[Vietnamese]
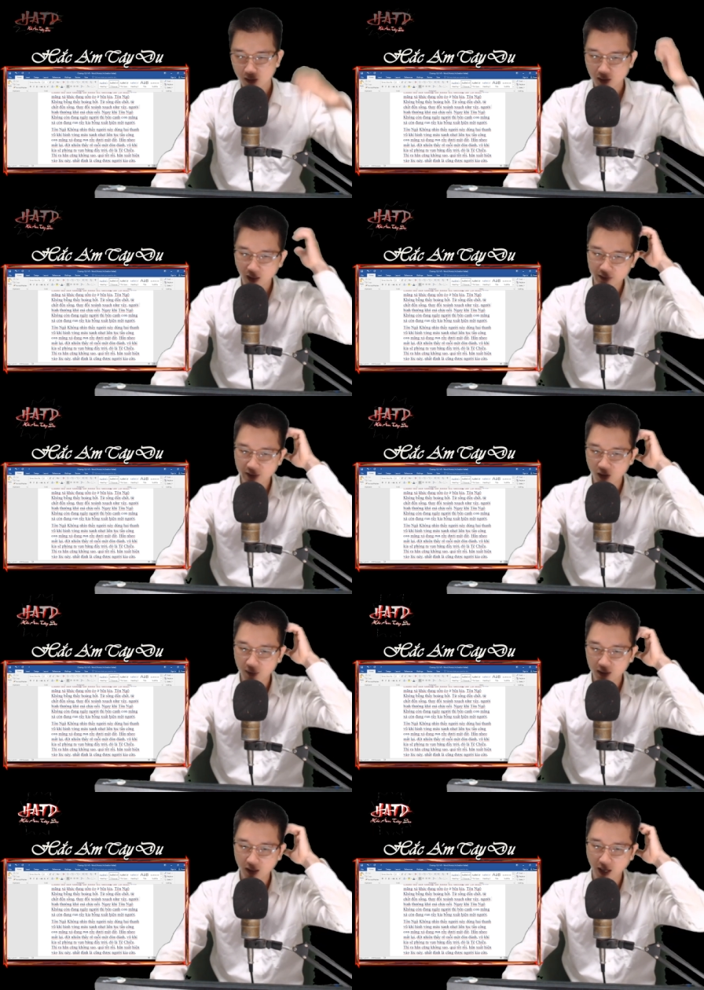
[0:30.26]
Hắn nhèo
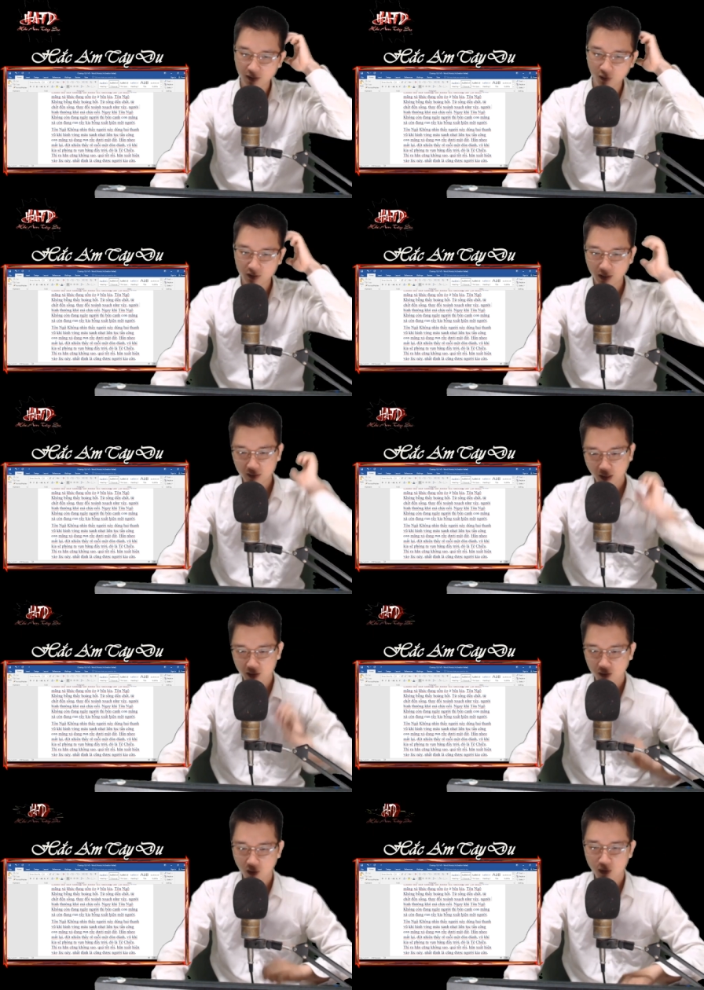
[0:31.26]
mắt lại đột nhiên thấy
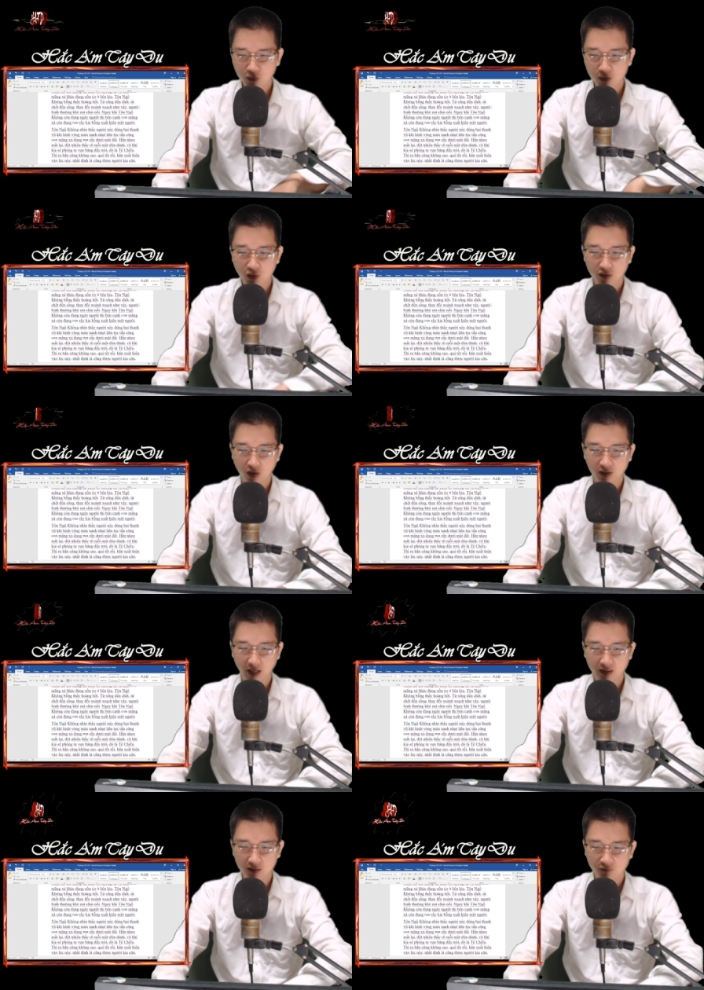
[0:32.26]
rõ mỗi một đòn
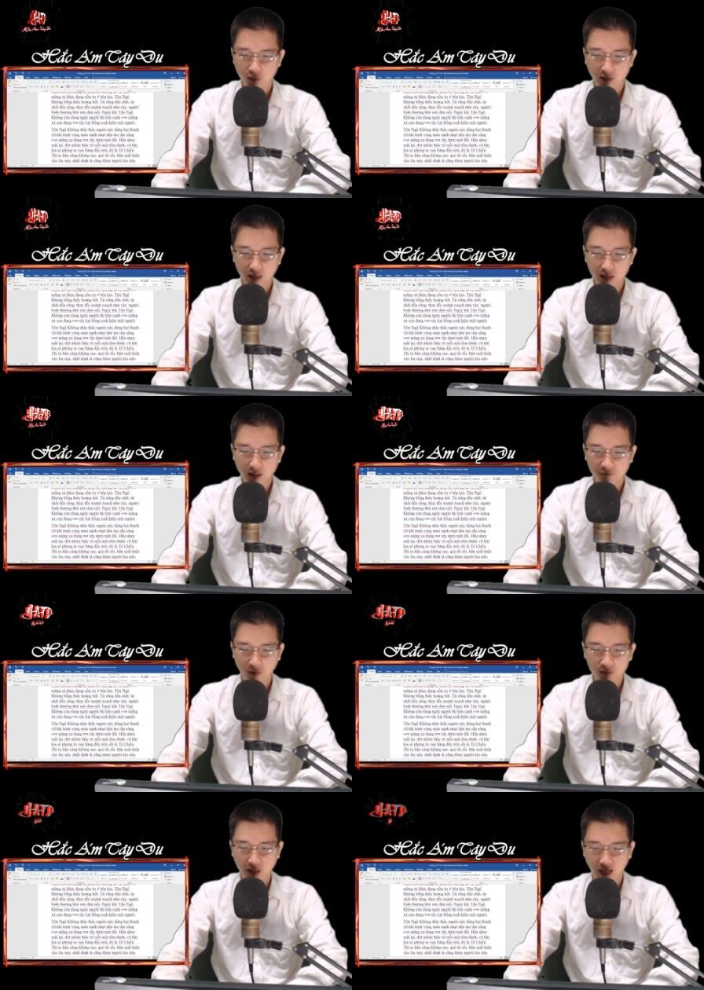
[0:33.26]
đánh vũ khí kia
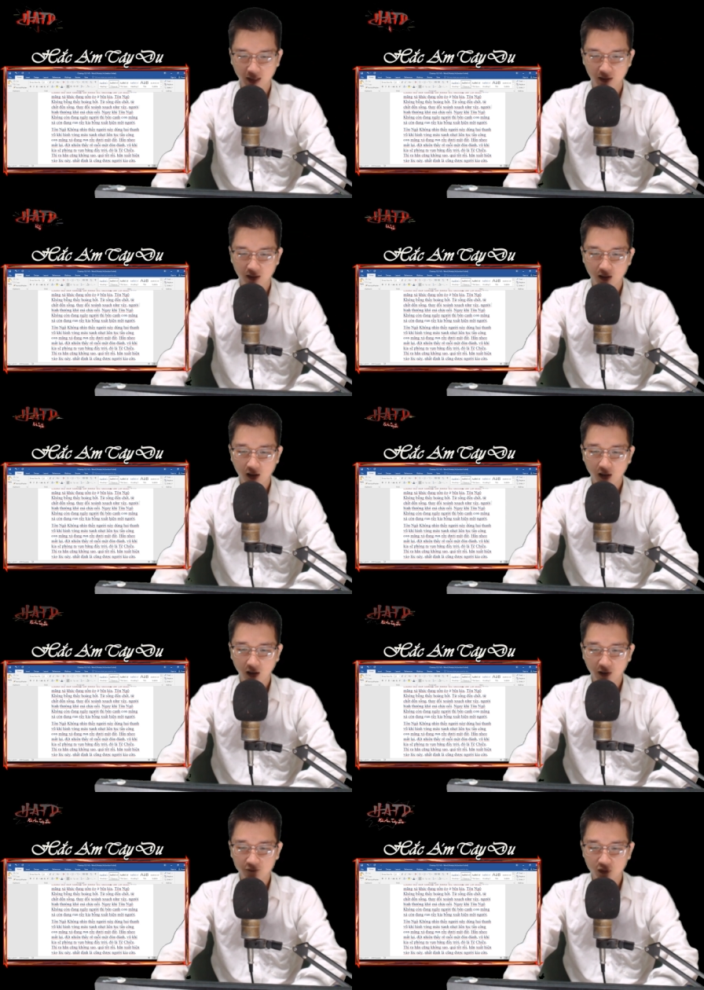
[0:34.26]
phóng ra
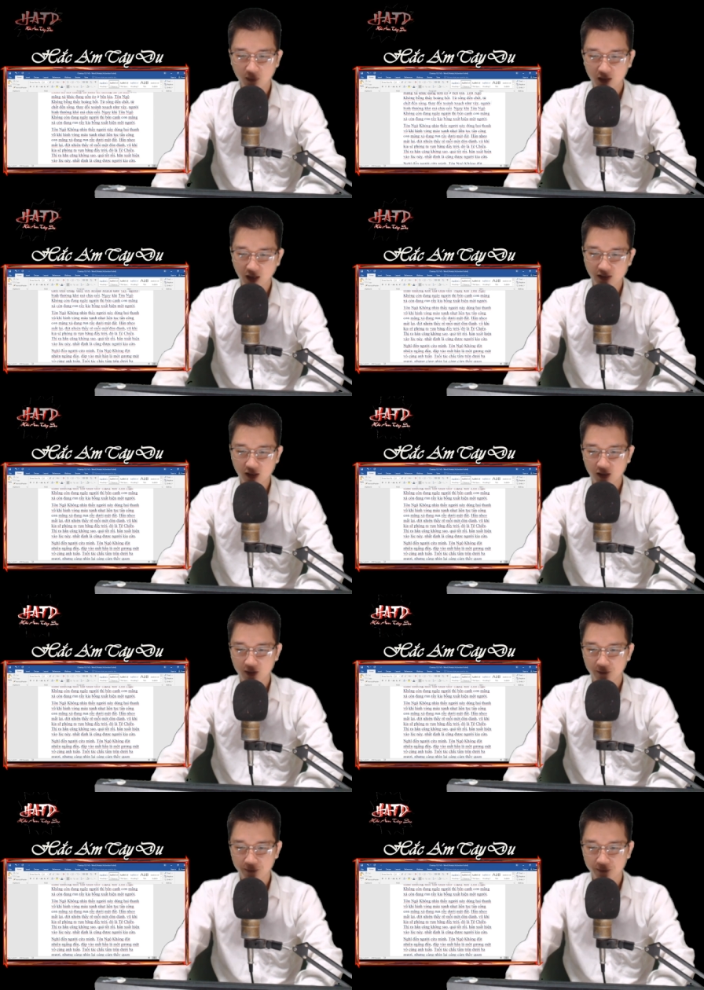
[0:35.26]
là vụn băng đầy trời.